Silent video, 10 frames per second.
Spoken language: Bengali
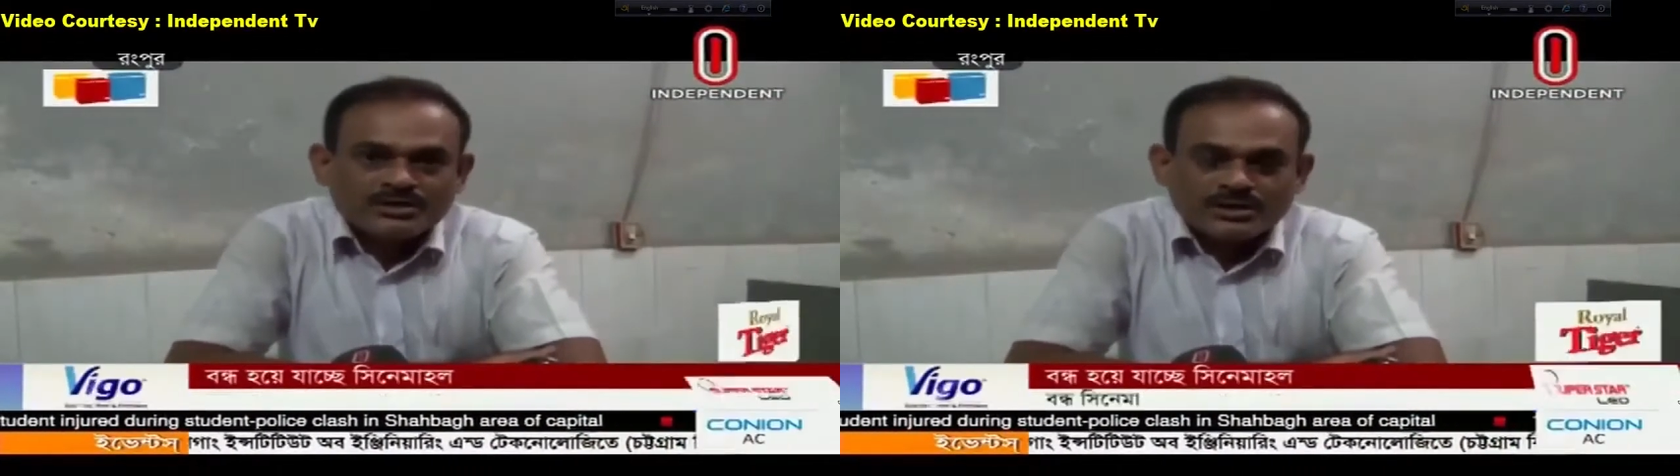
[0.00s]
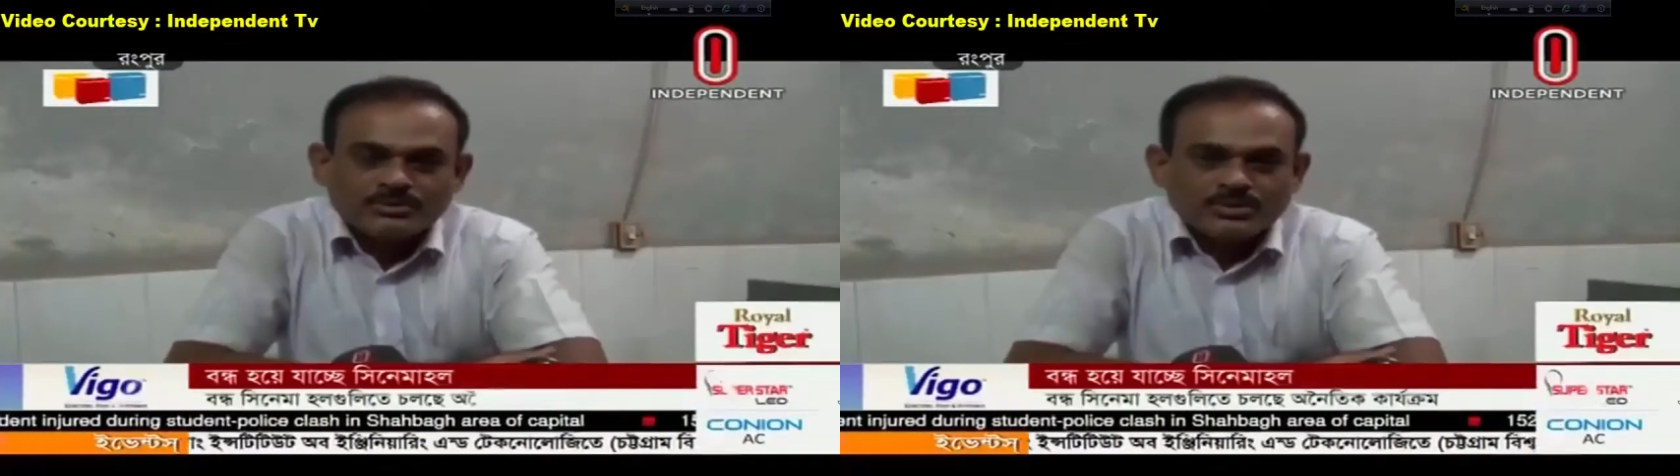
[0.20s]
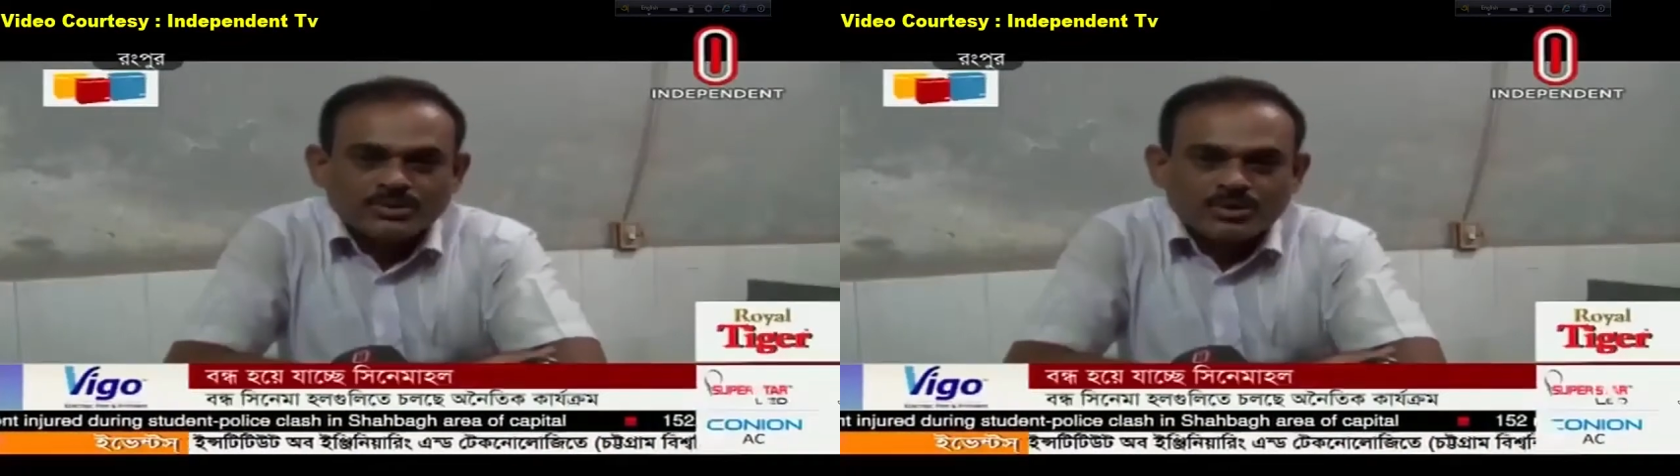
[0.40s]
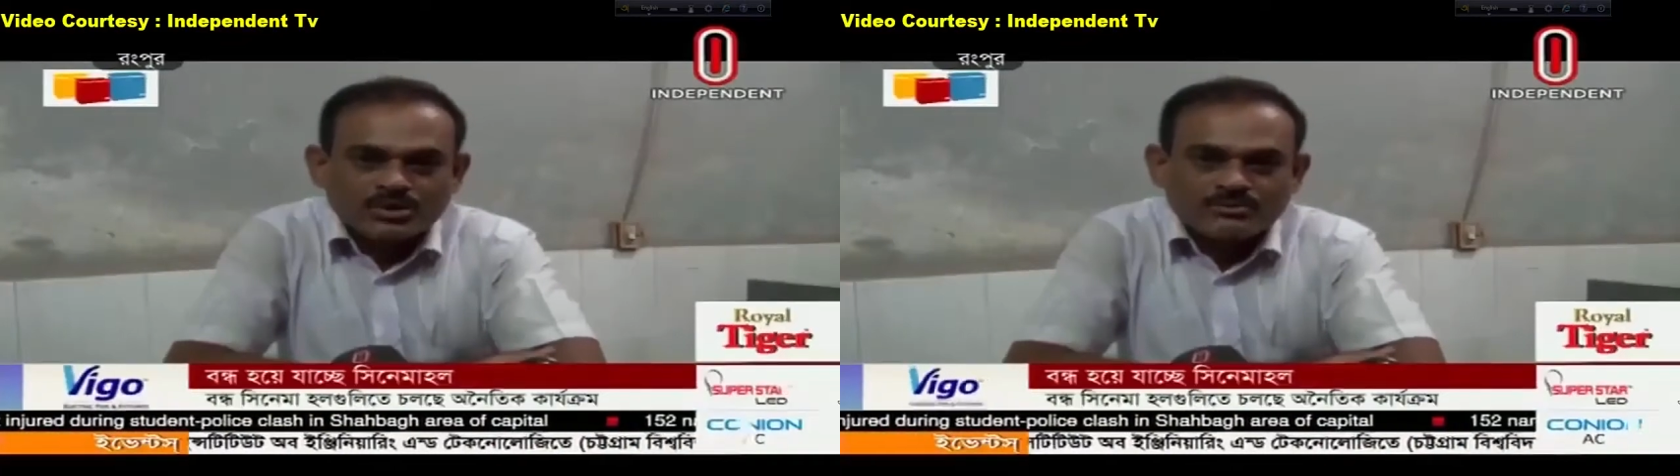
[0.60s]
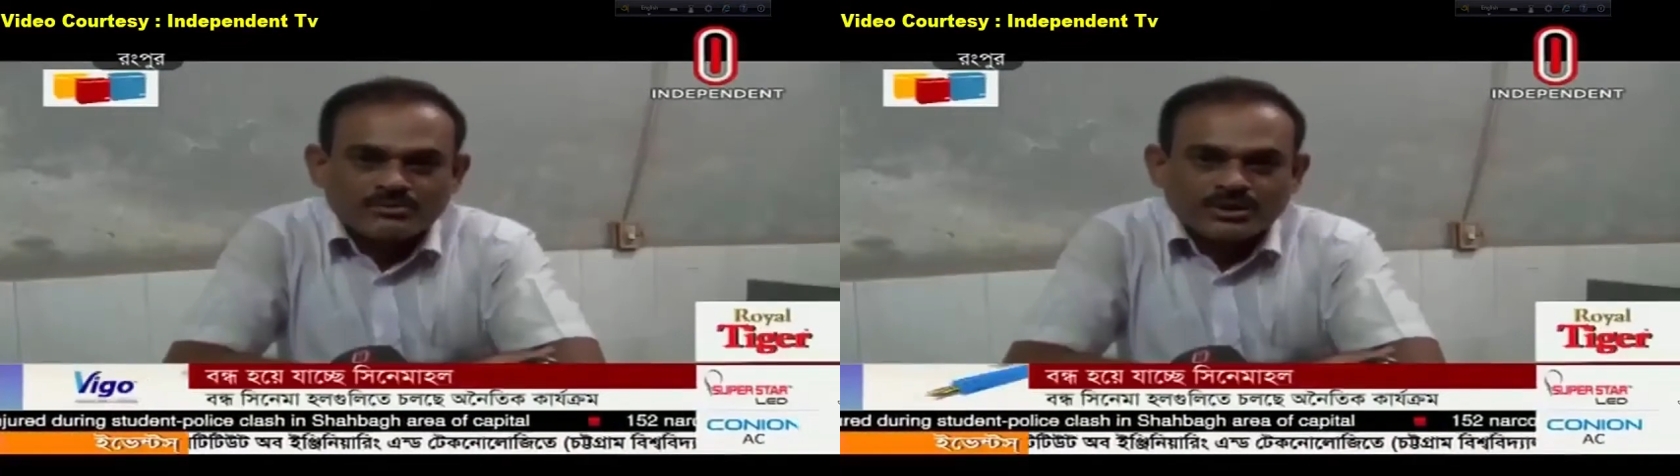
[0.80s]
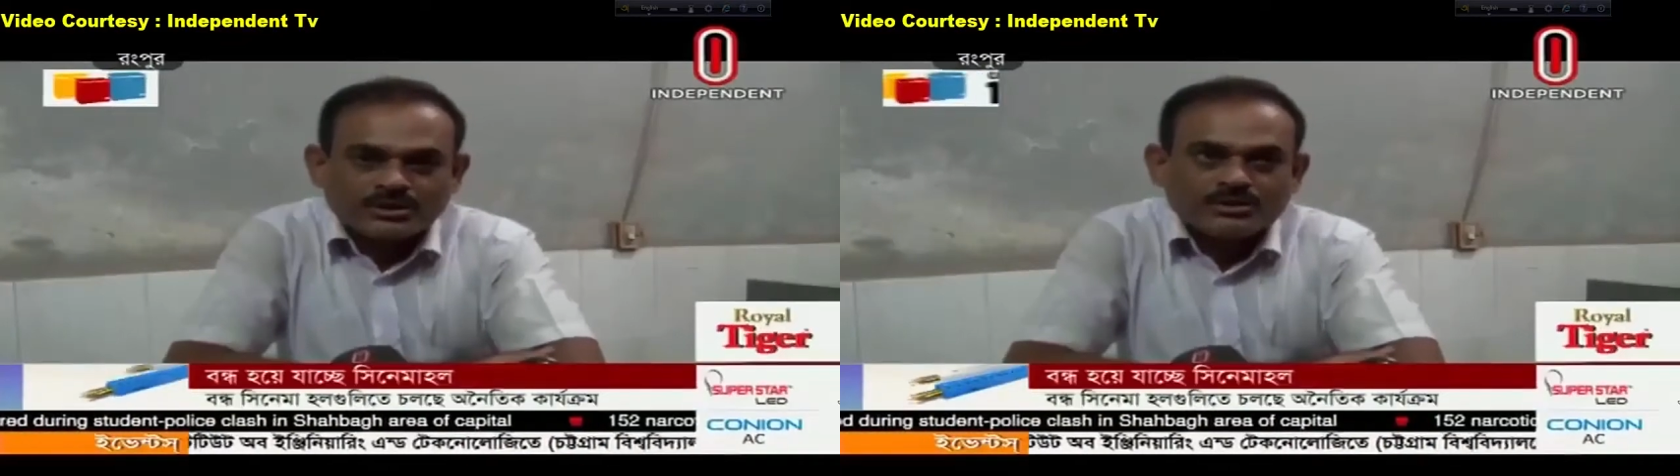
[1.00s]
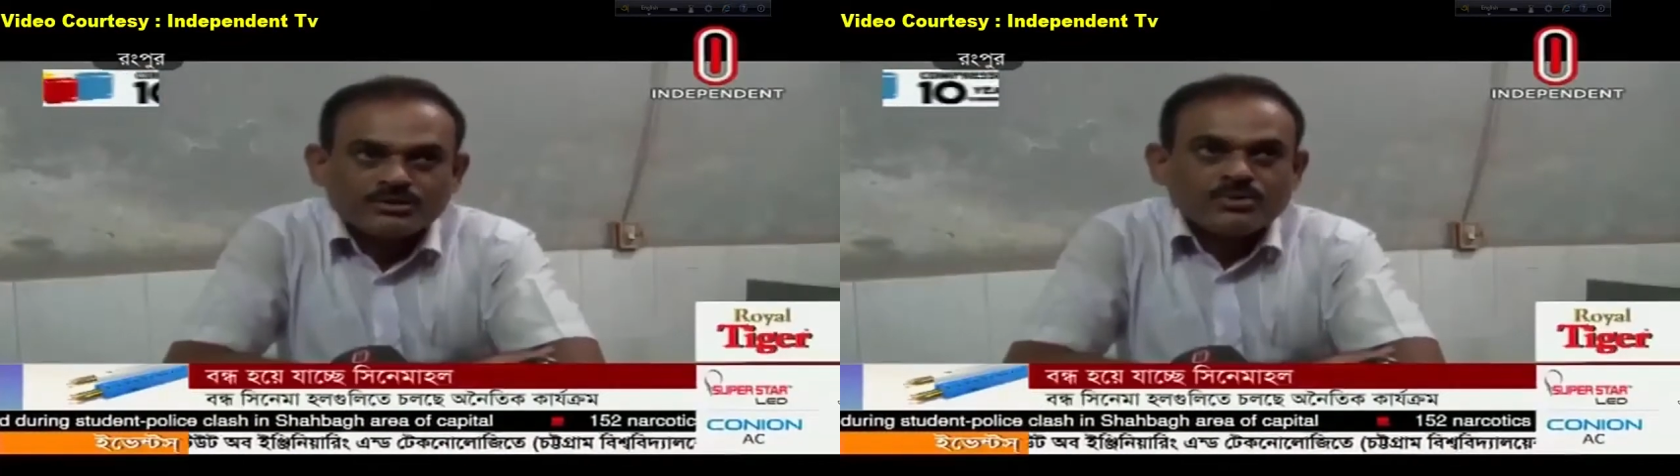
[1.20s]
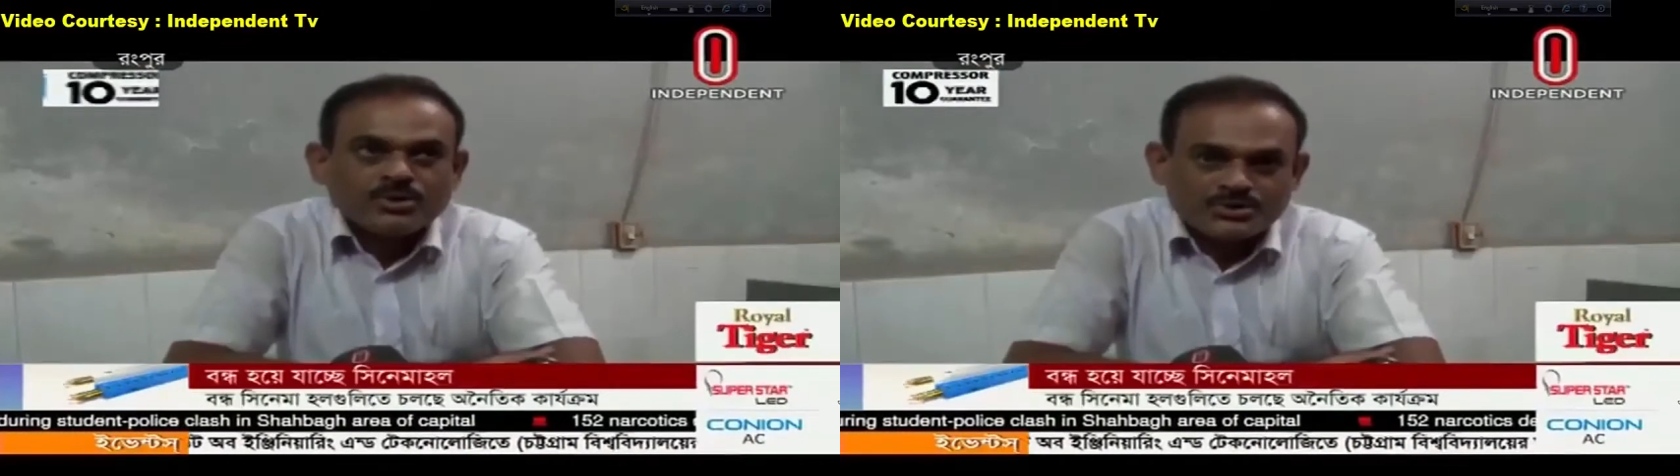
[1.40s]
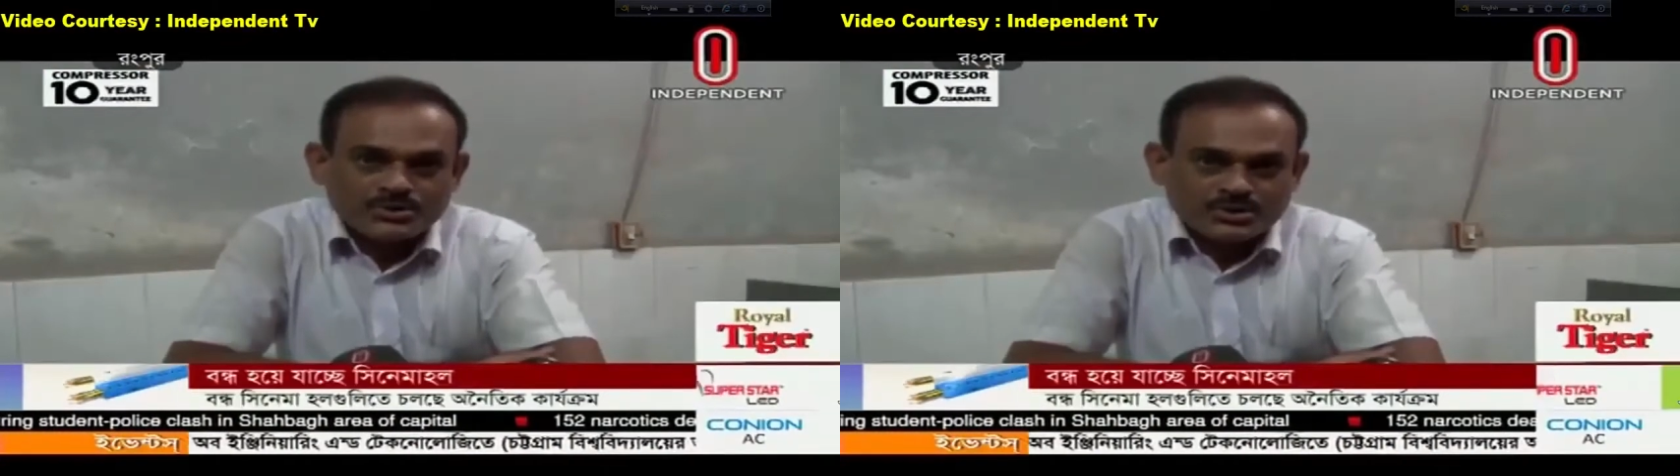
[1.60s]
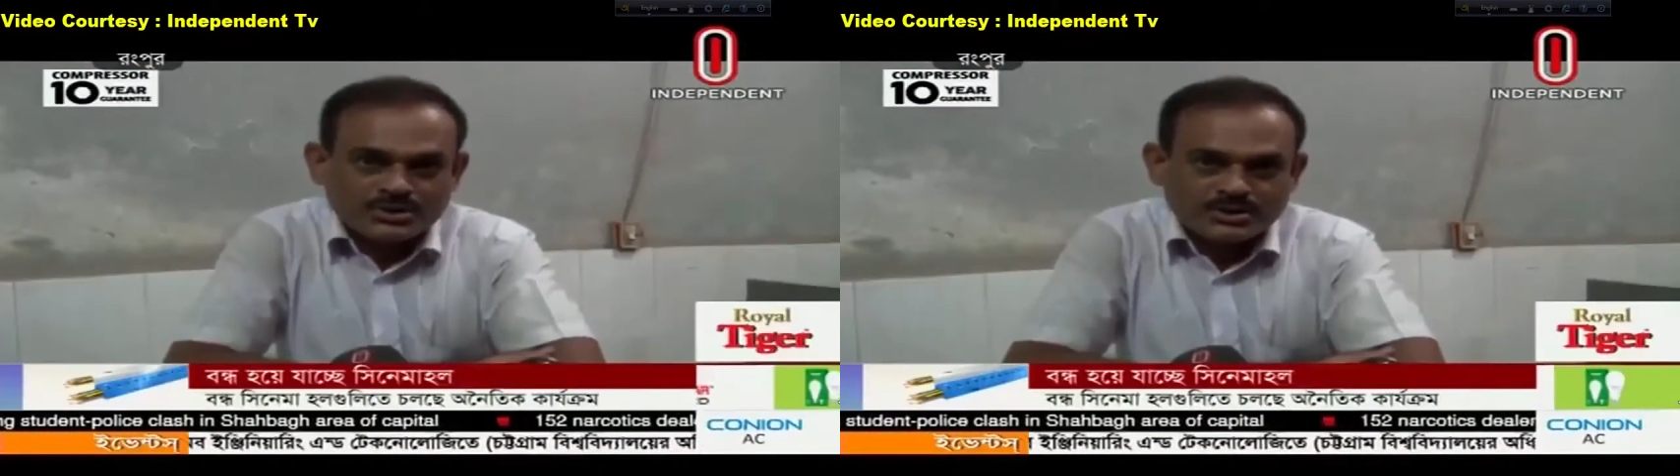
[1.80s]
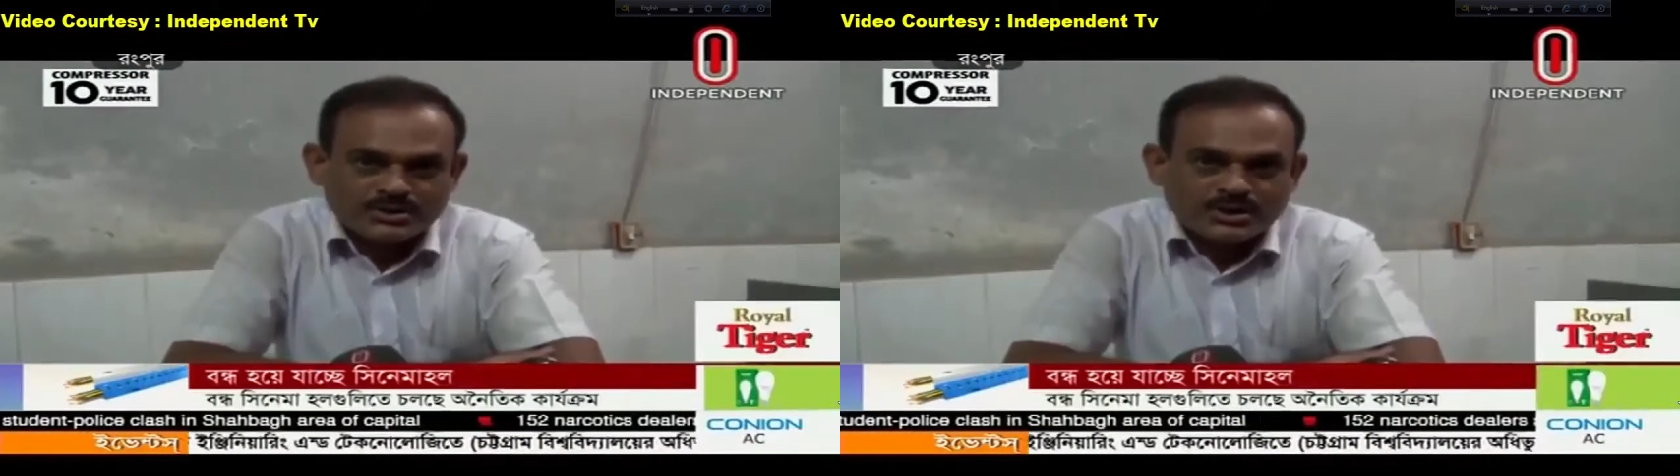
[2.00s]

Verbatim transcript: যাবতীয় খরচ মেটাতে খুব কষ্ট হচ্ছে